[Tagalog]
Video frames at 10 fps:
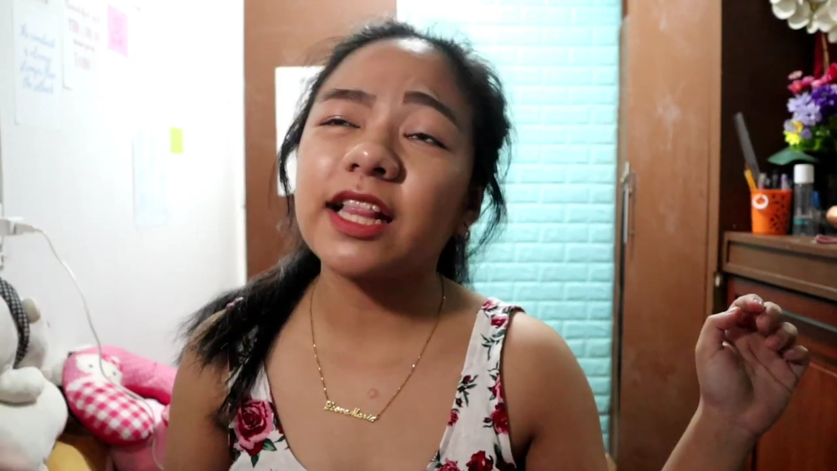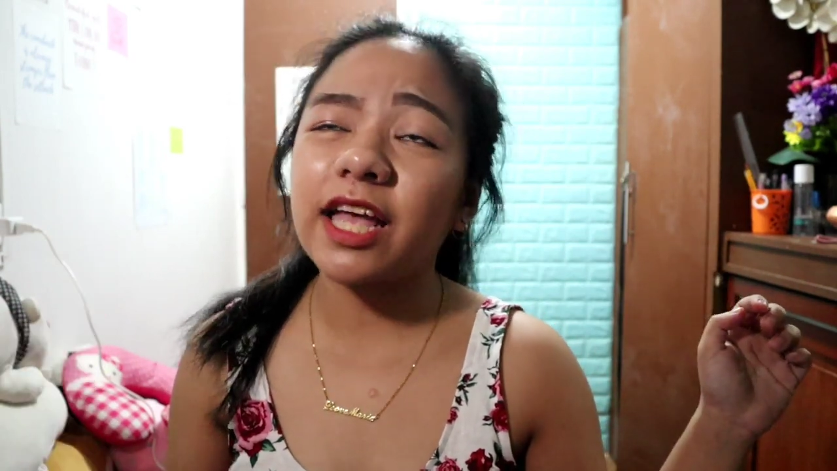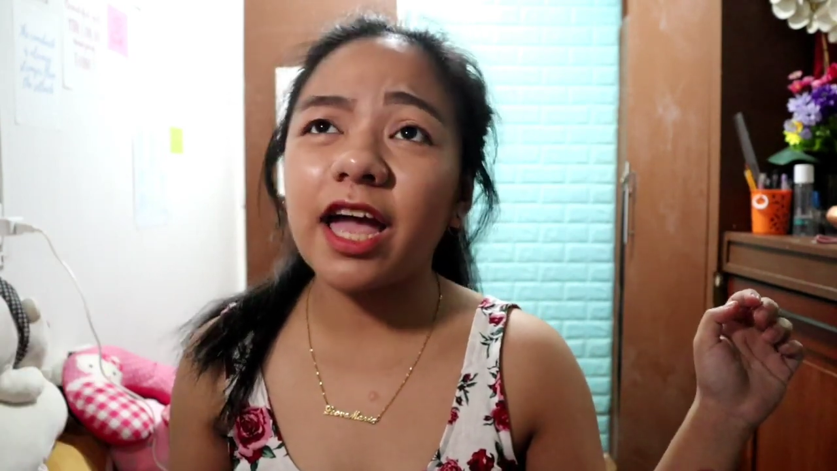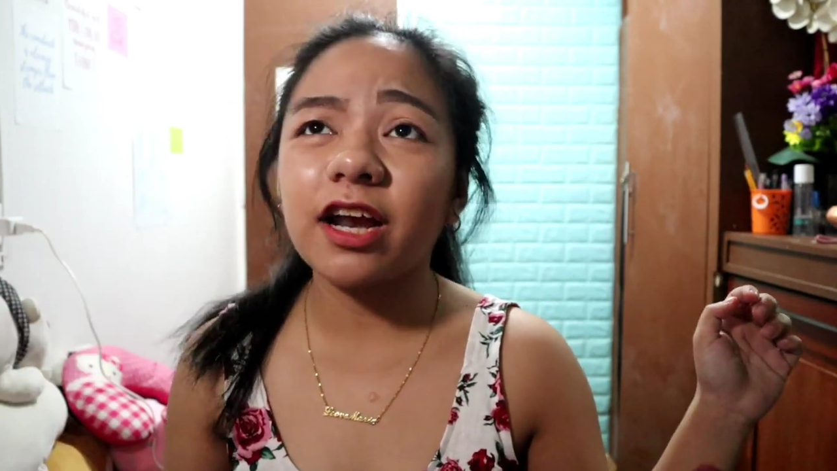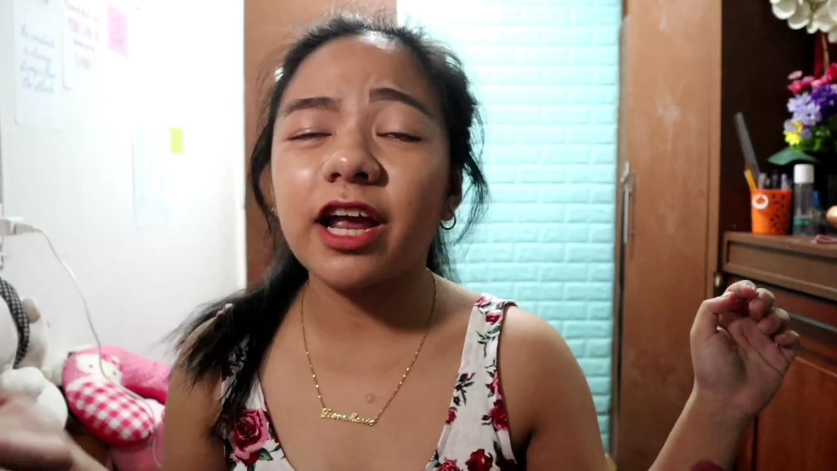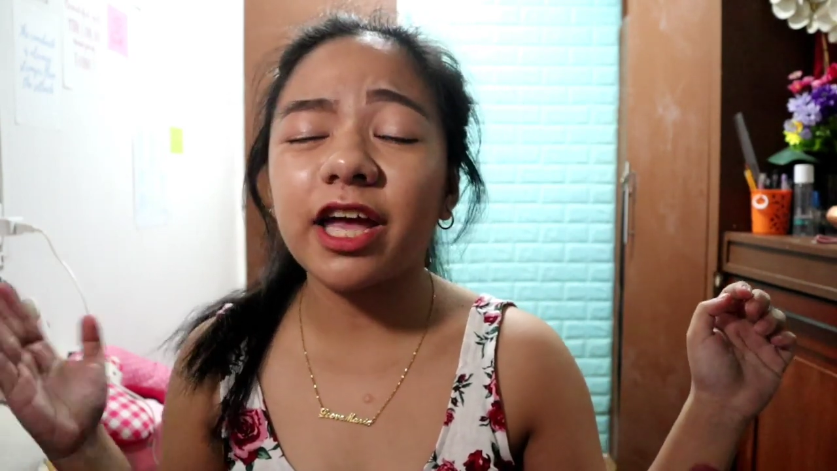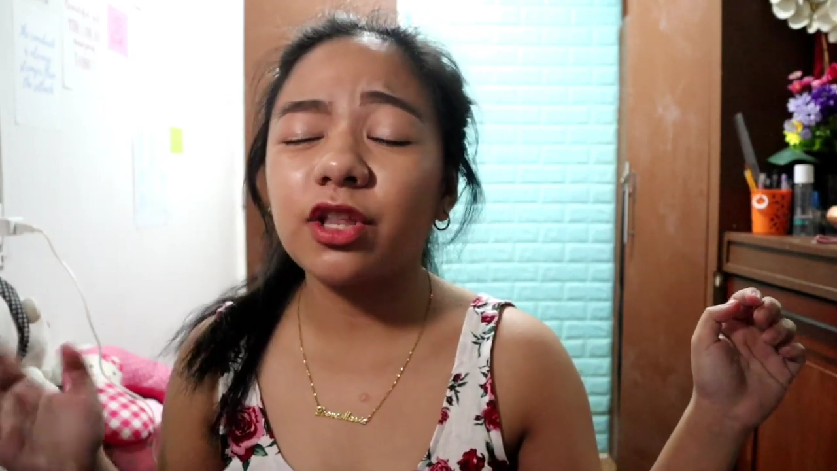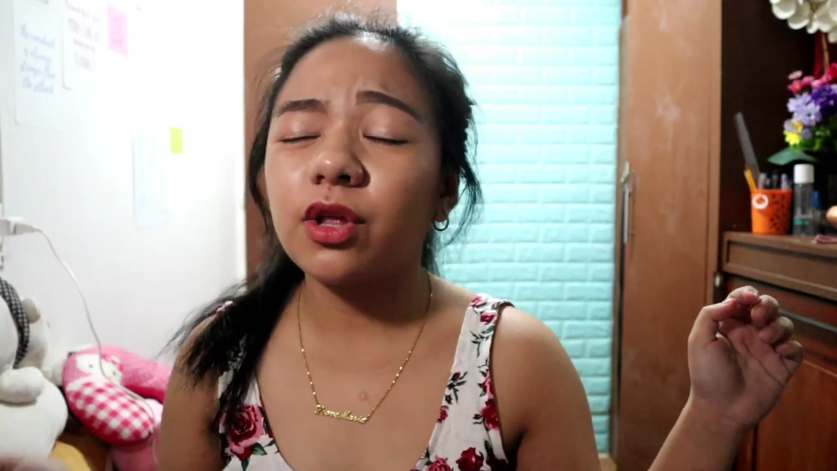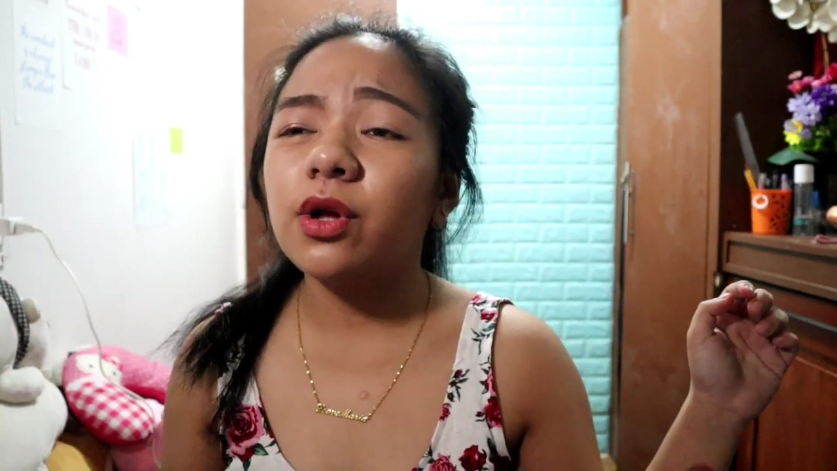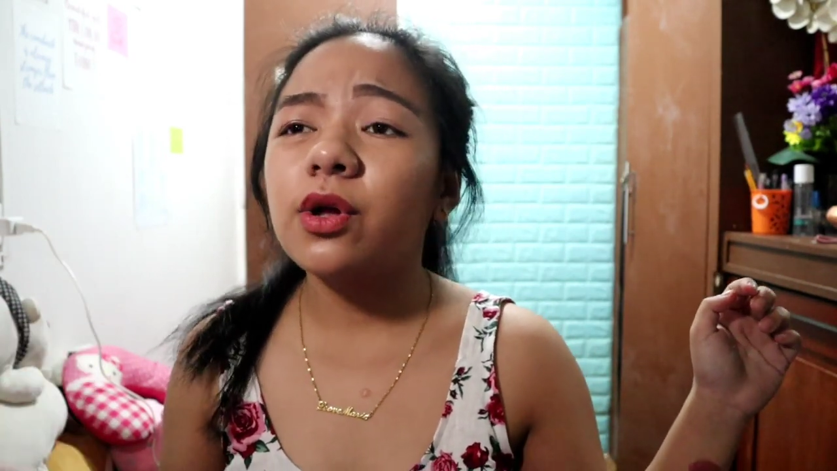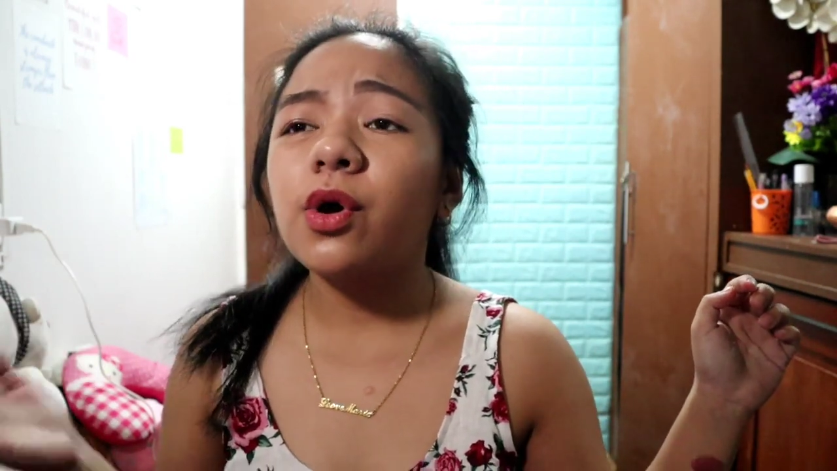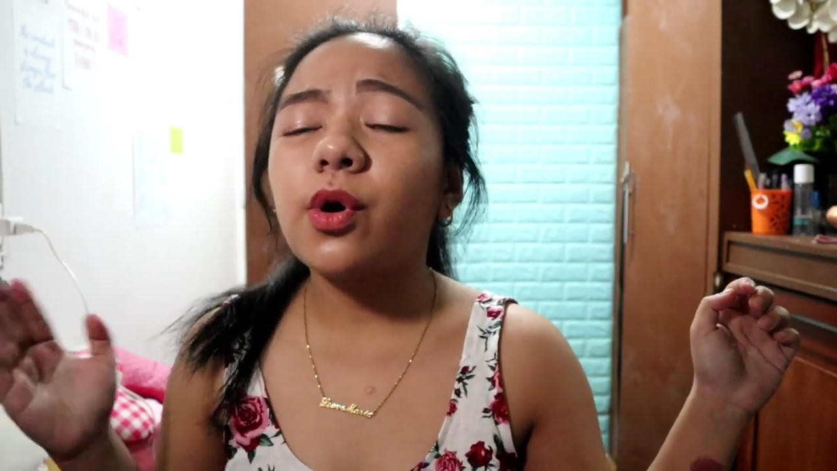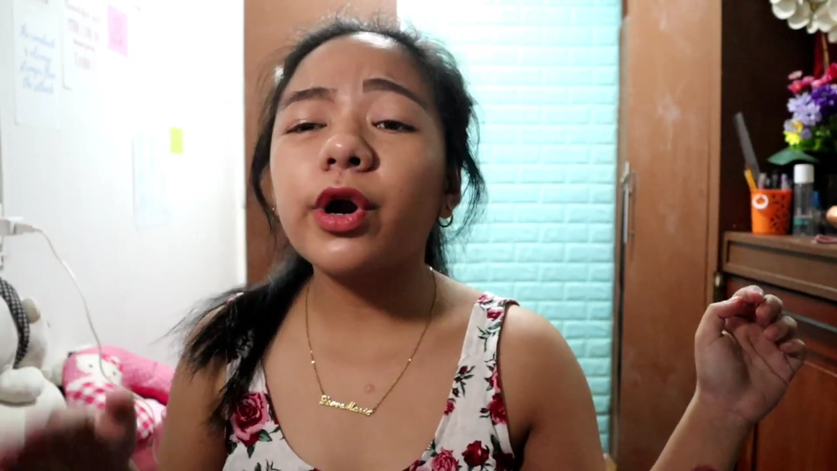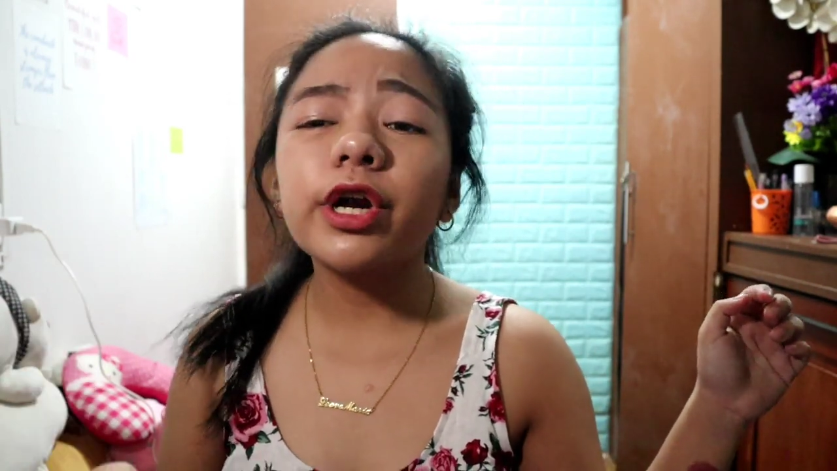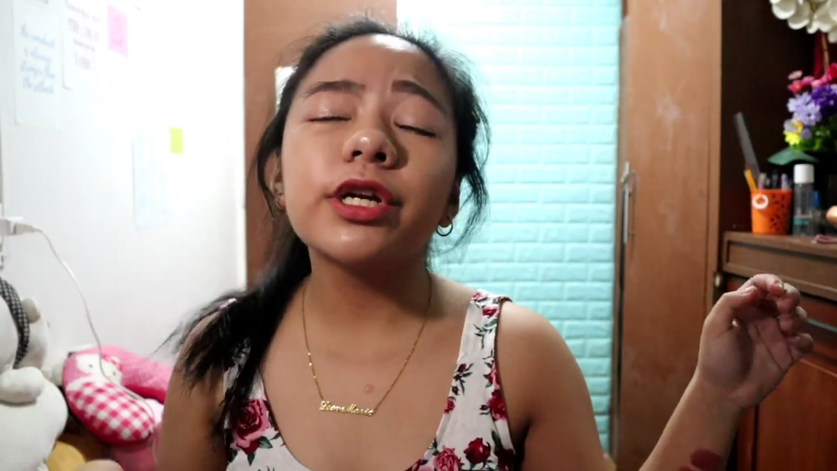Ate Ira and
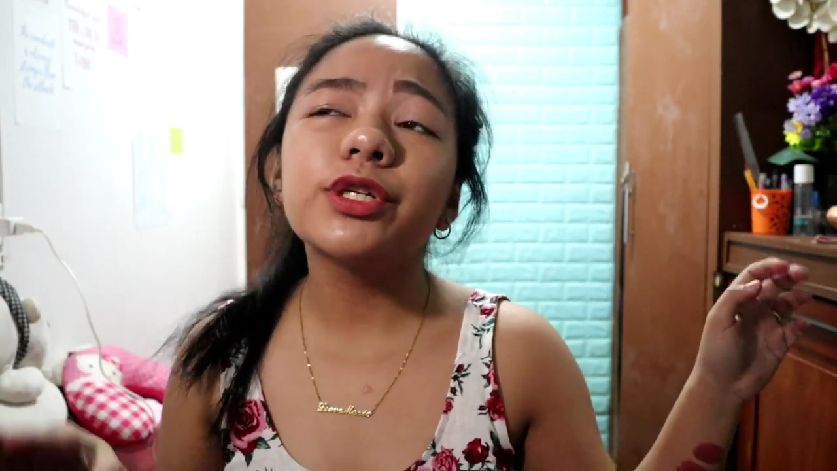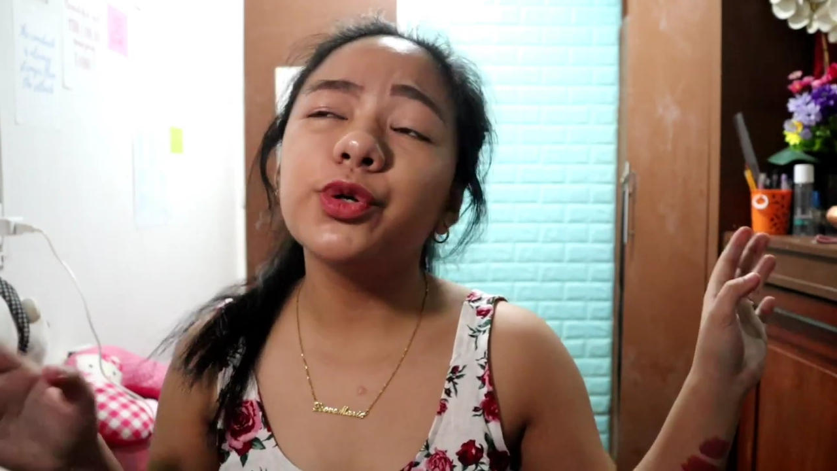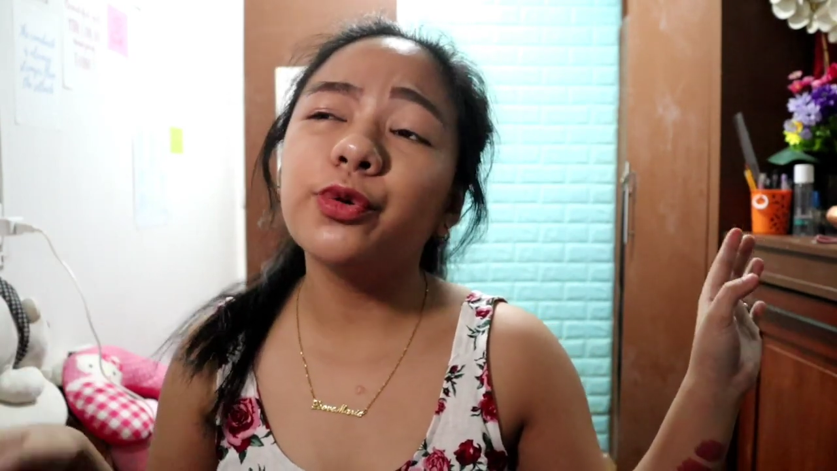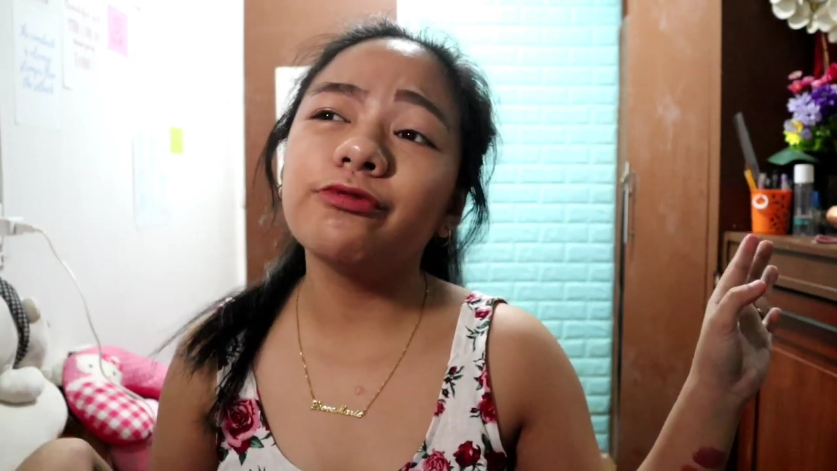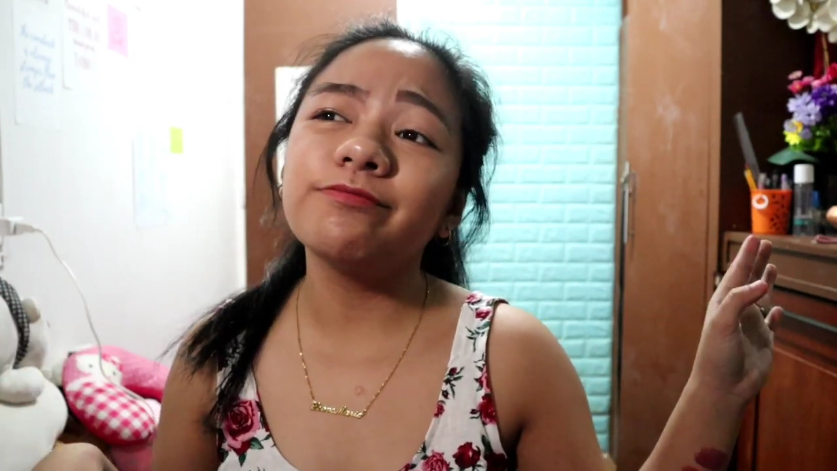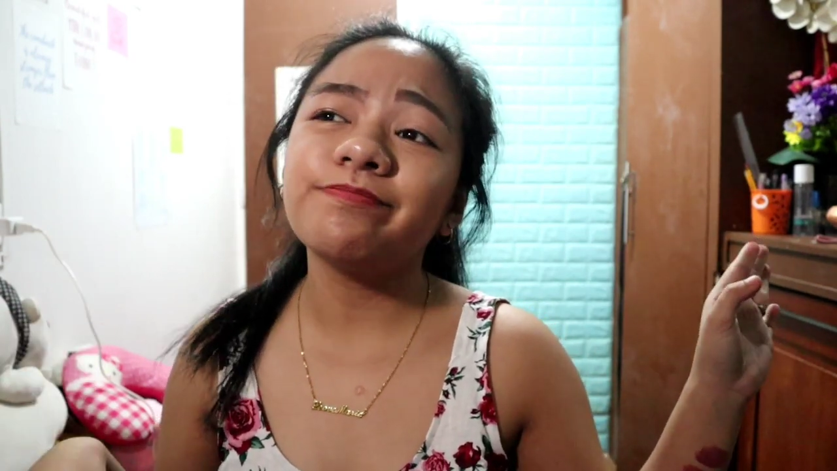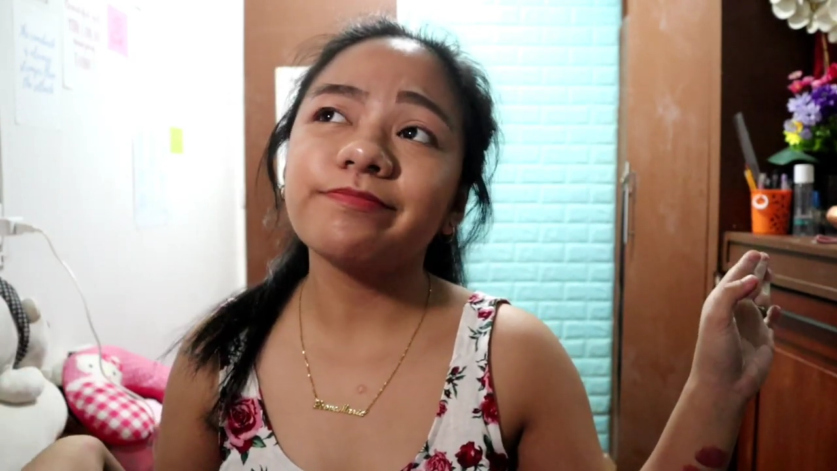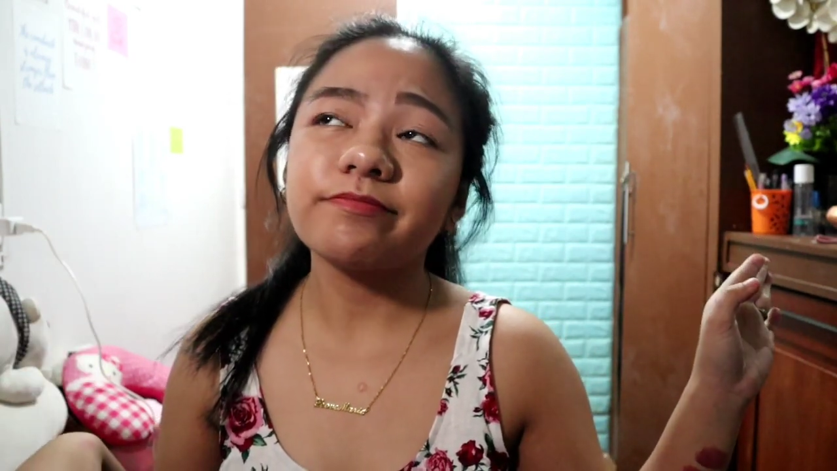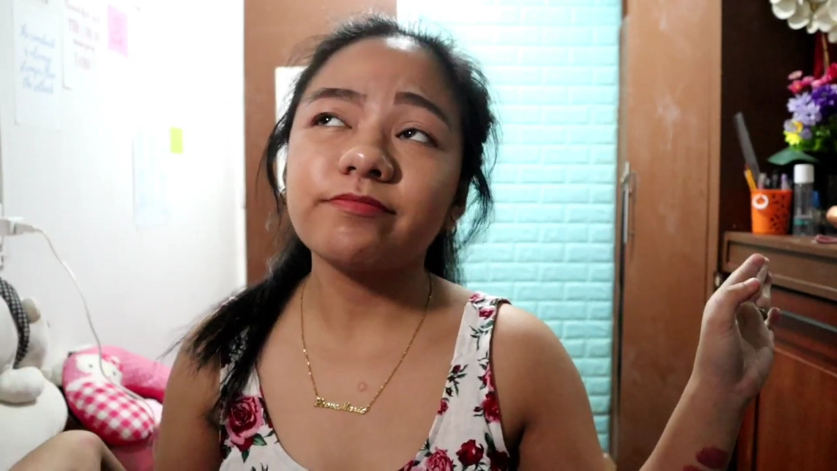or yung